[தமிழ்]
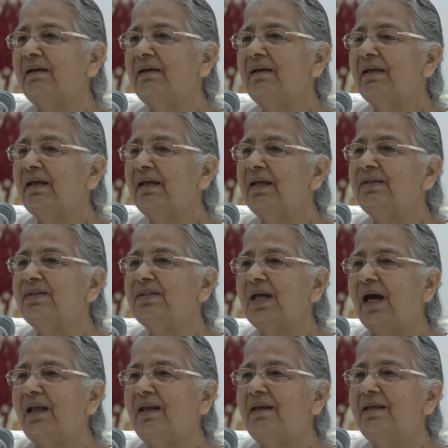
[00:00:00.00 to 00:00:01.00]
மண்
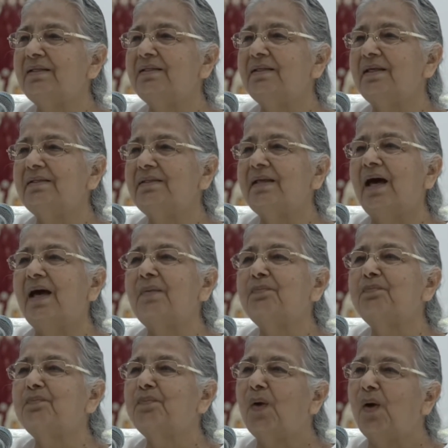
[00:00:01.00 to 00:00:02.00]
இறப்பதற்கு
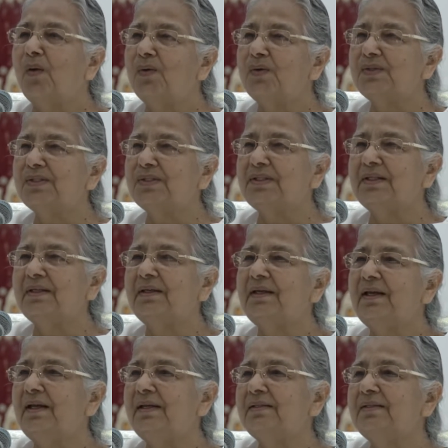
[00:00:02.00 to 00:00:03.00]
முன்னால்
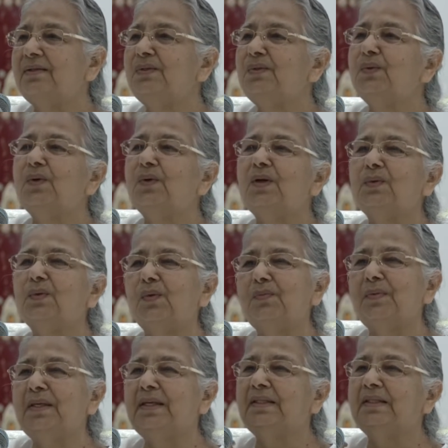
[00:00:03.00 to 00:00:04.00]

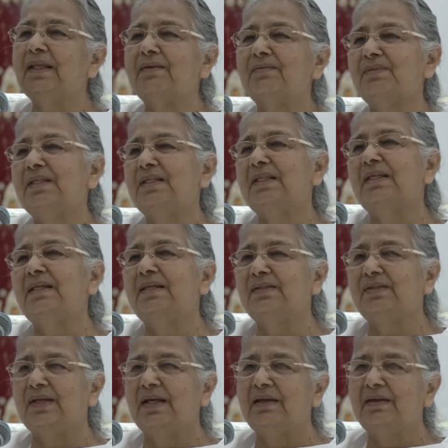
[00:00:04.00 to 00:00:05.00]
நாற்பதாயிரம்
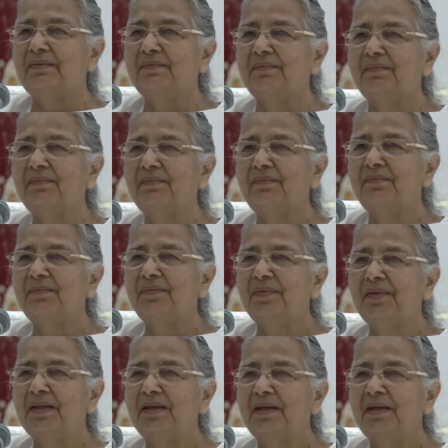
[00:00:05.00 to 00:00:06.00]
பவுண்ட்ஸ் இந்த
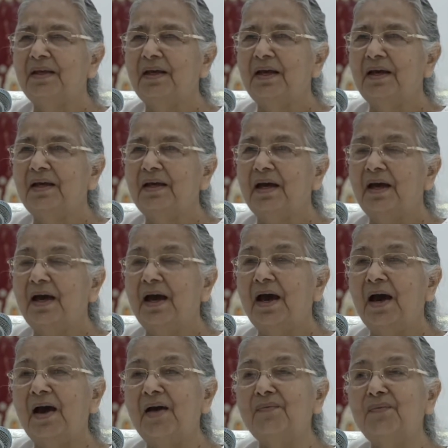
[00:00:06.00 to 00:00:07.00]
தம்பதிகளுக்கு என்
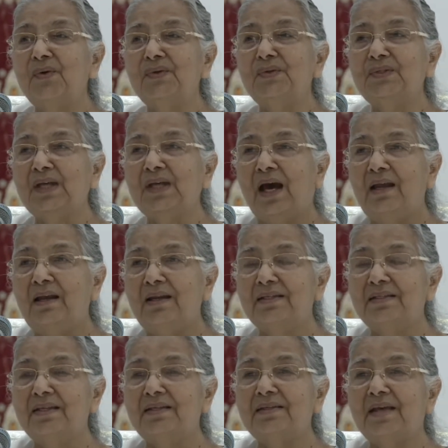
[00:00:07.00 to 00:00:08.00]
சார்பாக கொடுக்கப்பட
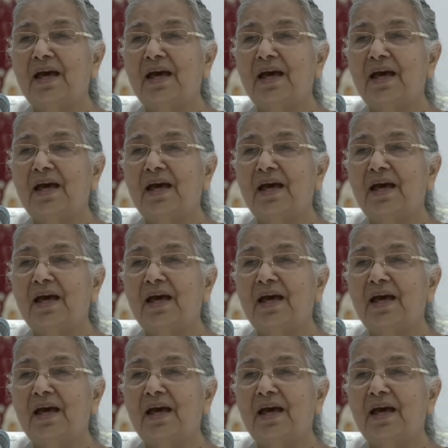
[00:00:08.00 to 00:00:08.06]
வேண்டும்